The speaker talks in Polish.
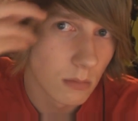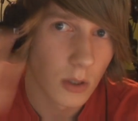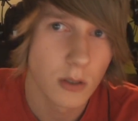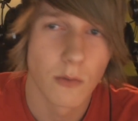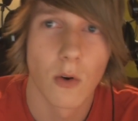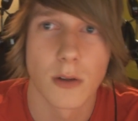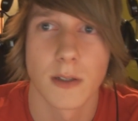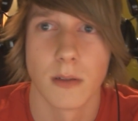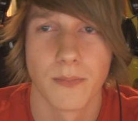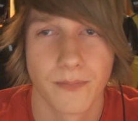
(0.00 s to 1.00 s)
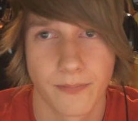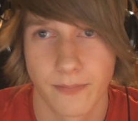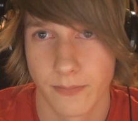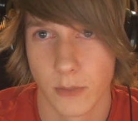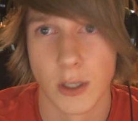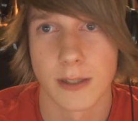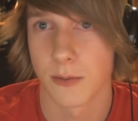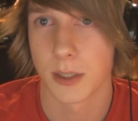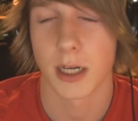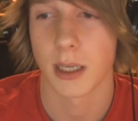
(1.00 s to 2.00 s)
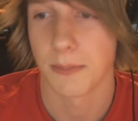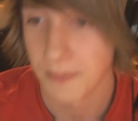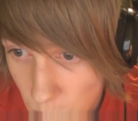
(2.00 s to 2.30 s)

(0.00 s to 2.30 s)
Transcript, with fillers: To są włosy. To nie są krzaki.